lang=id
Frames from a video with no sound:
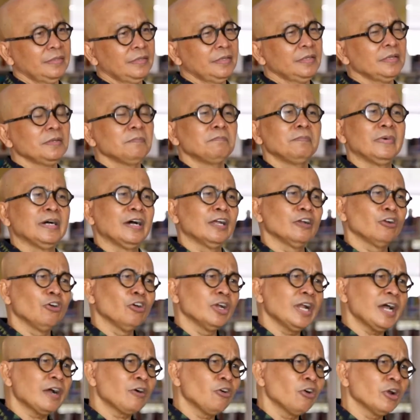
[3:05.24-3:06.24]
Mengelola
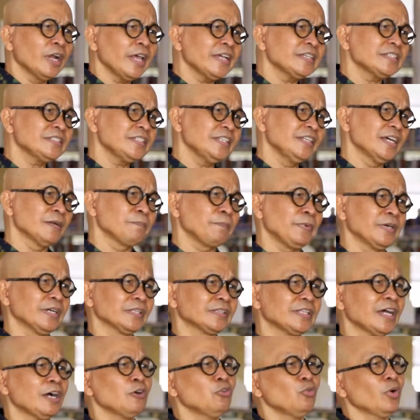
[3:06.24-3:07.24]
koleksi dan
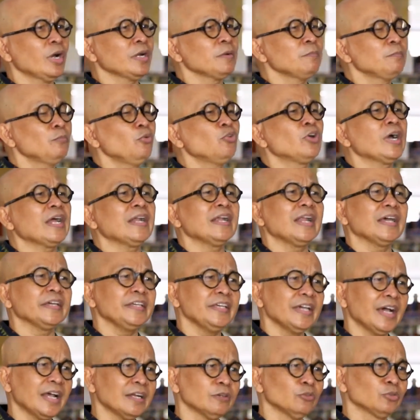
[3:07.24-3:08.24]
pengetahuan bukan lagi
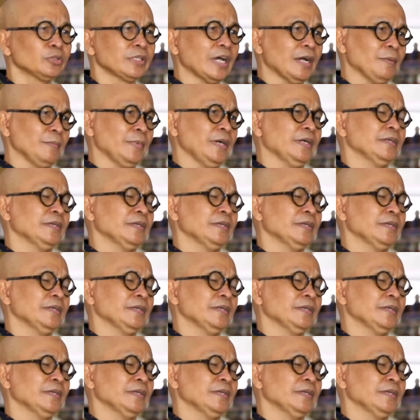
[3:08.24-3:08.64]
hal utama.